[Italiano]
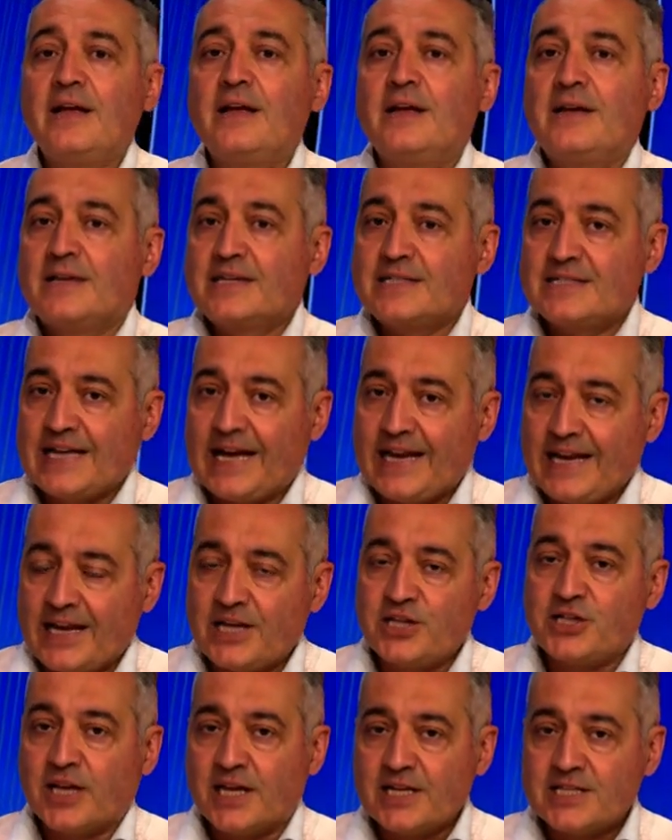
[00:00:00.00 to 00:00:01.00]
sa
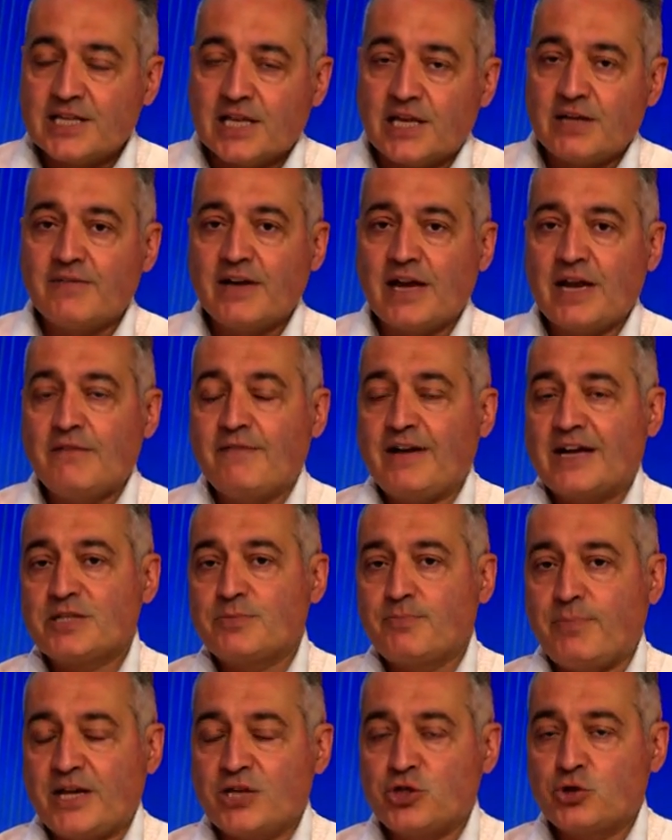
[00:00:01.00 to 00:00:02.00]
leggere e scrivere, va
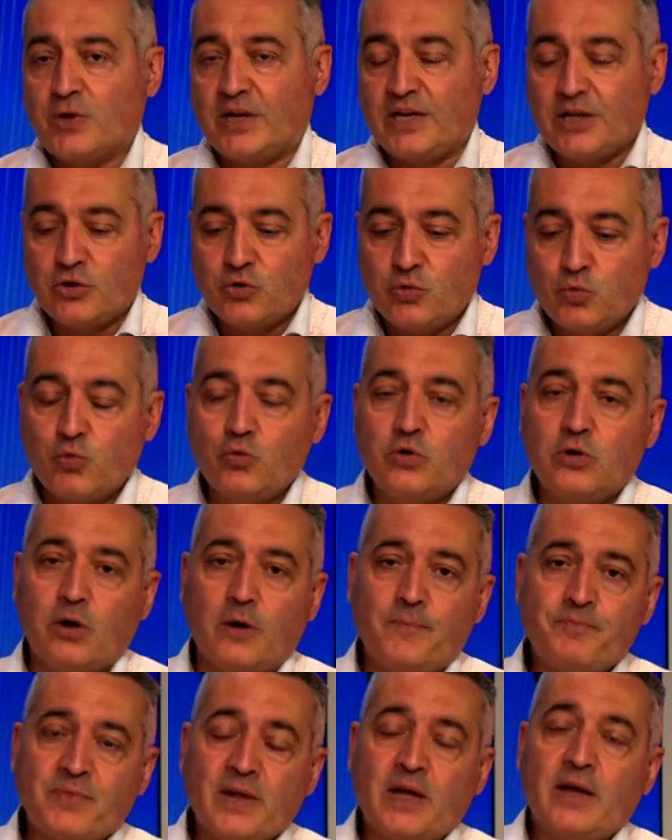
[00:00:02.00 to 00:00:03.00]
spesso a
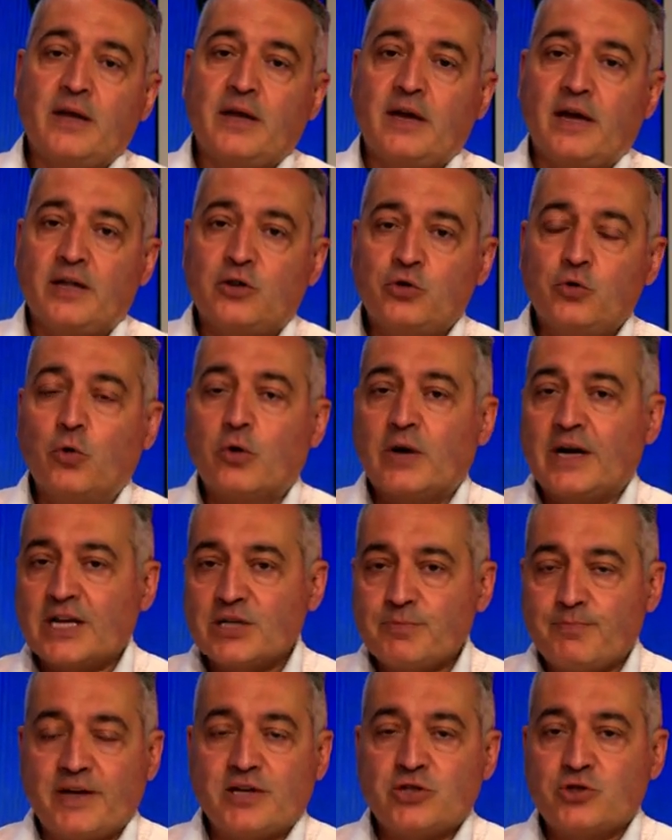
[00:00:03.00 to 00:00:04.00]
Nettuno eh, torna
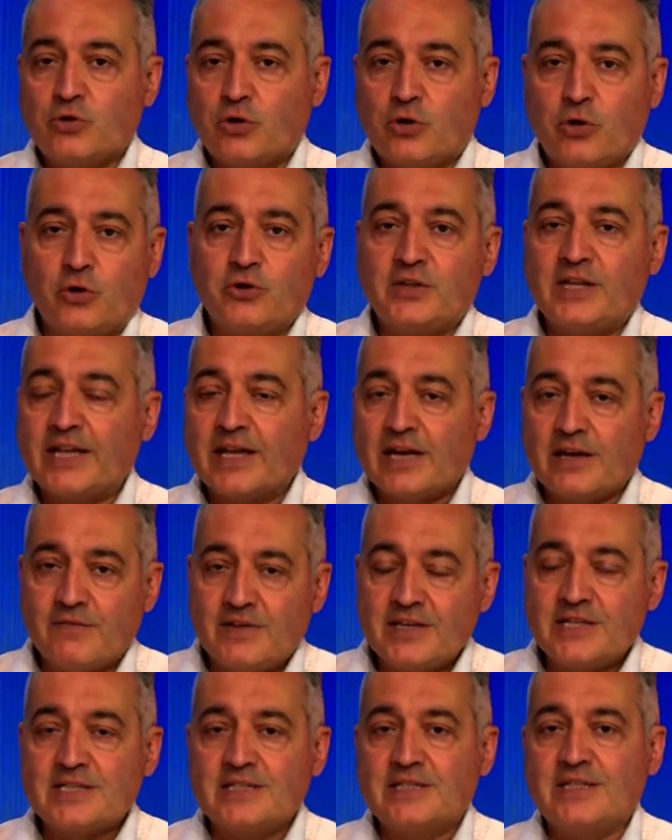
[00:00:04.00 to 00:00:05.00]
spesso con delle
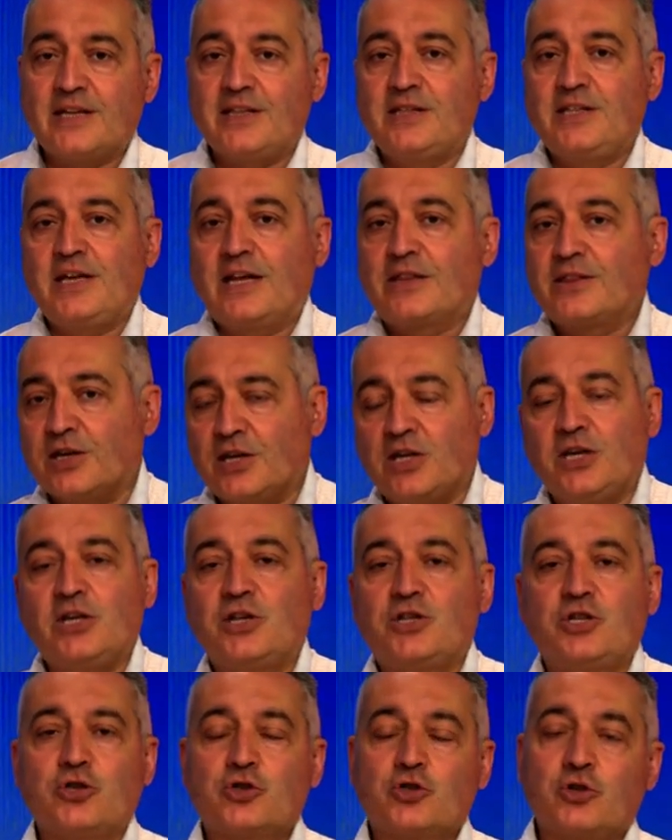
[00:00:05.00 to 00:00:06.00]
riviste di
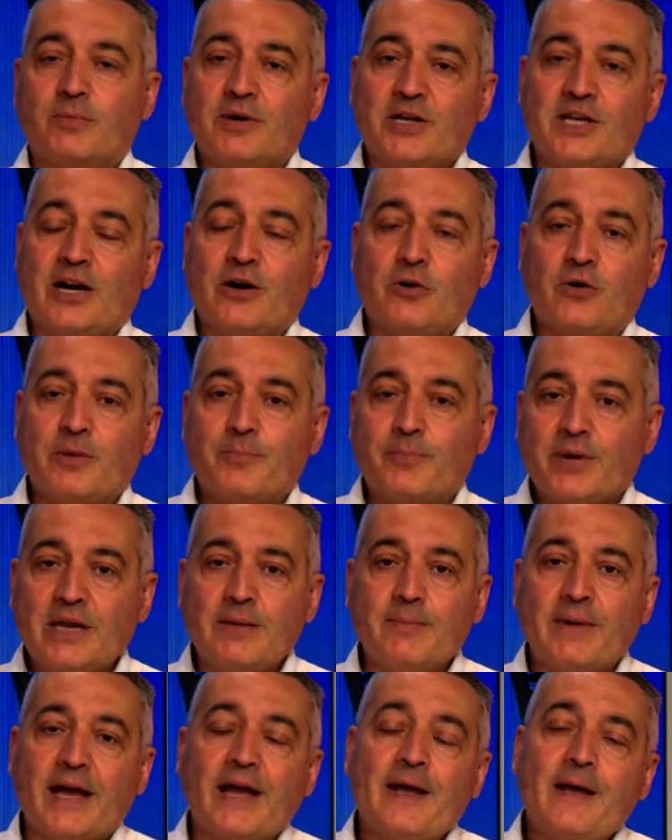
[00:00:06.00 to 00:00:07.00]
attrici, insomma erano le
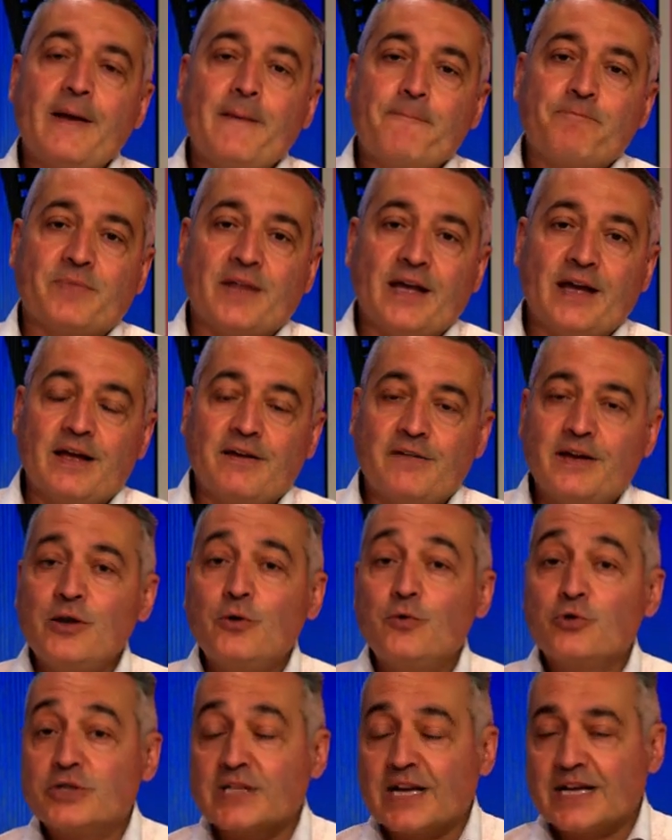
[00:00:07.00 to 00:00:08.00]
prime eh,
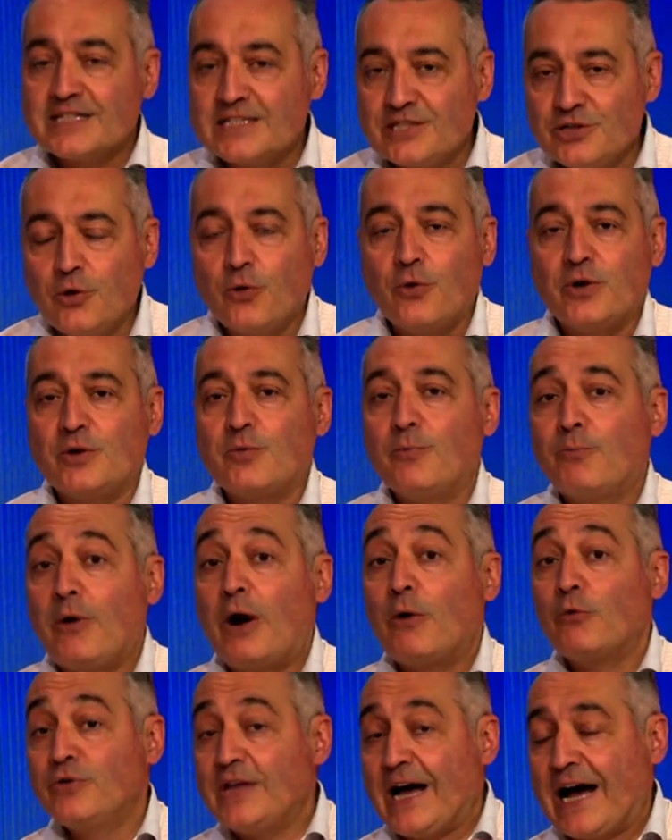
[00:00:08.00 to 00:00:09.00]
illustrazioni un po'
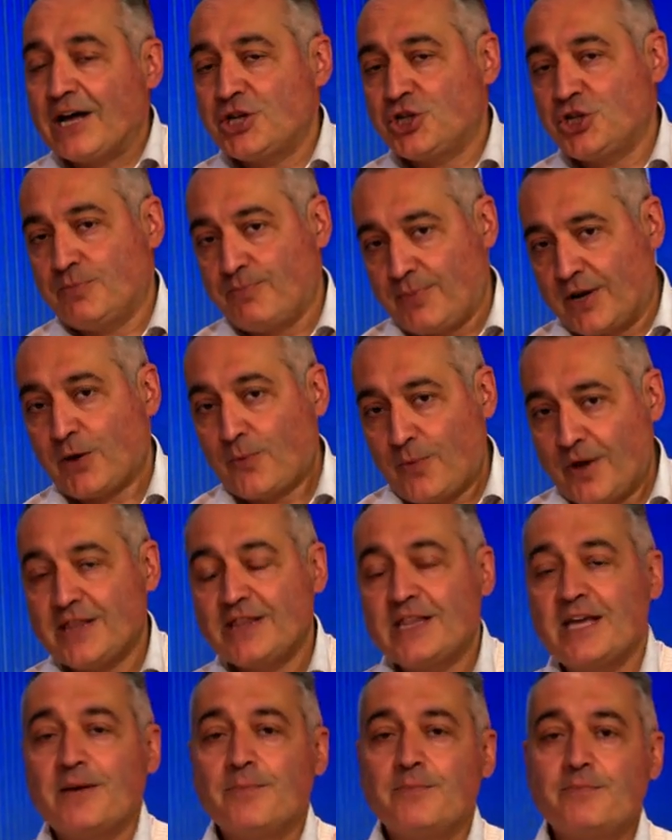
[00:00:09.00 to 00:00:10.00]
audaci per quei
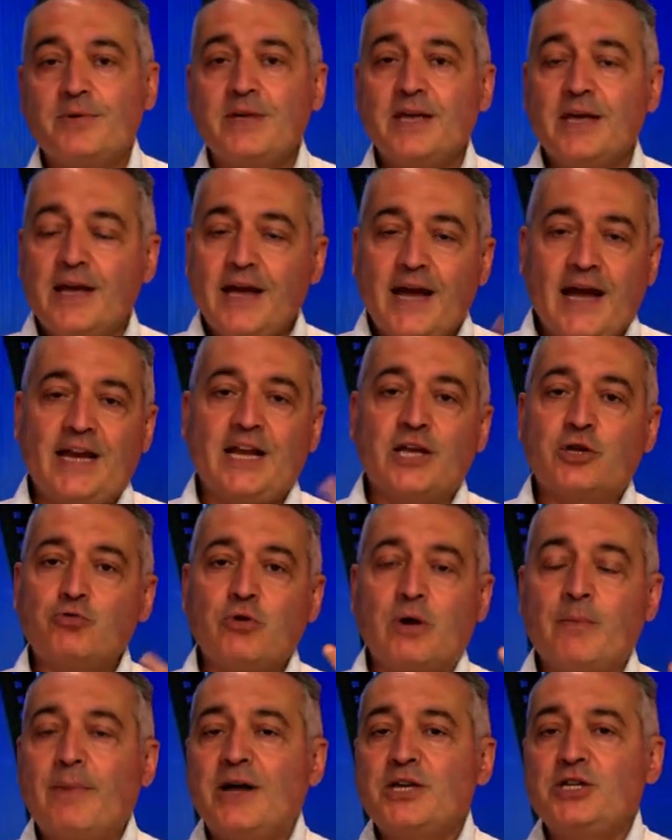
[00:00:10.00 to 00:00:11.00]
tempi e nel suo
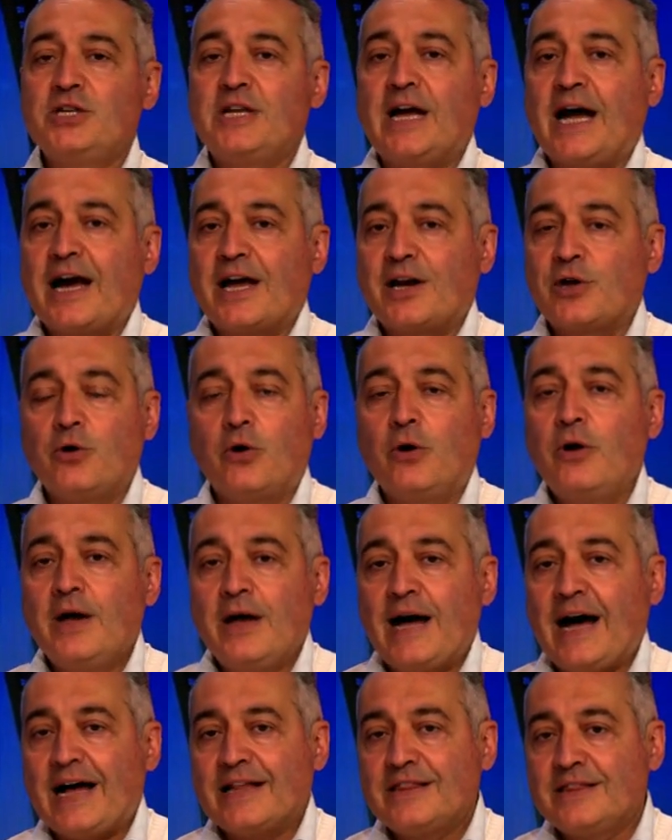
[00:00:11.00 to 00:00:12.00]
immaginario
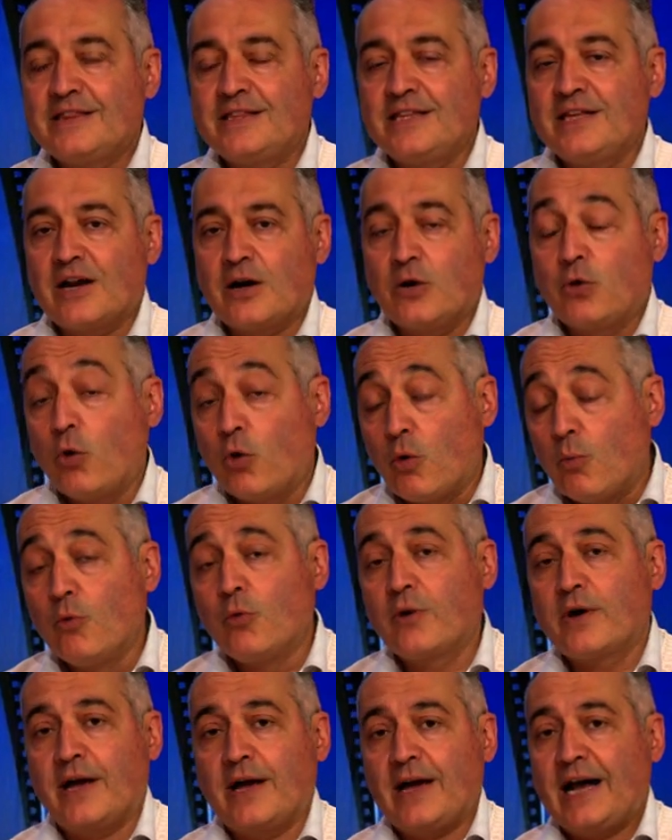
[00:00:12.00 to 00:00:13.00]
attirano o
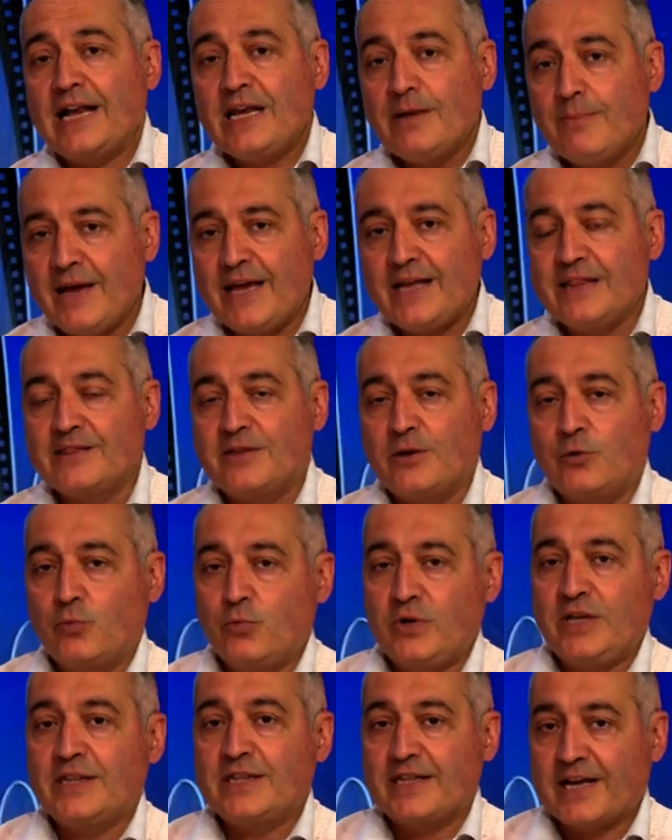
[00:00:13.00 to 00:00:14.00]
comunque alimentano un
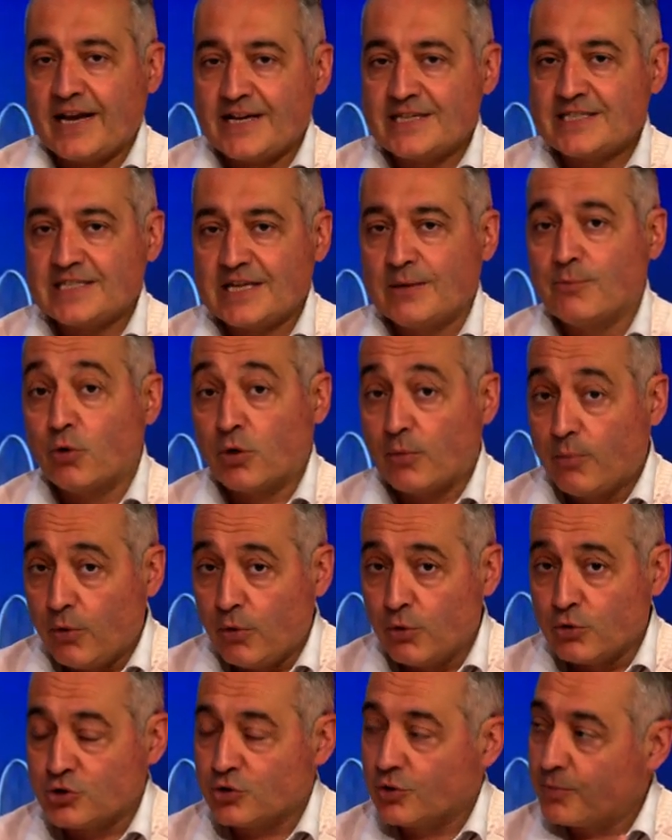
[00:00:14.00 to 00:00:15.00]
interesse
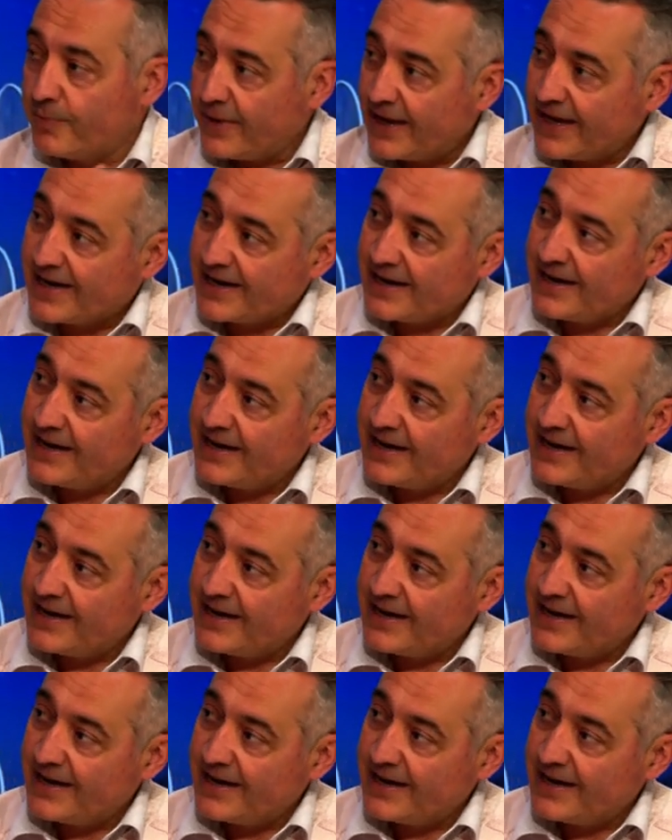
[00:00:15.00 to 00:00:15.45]
morboso per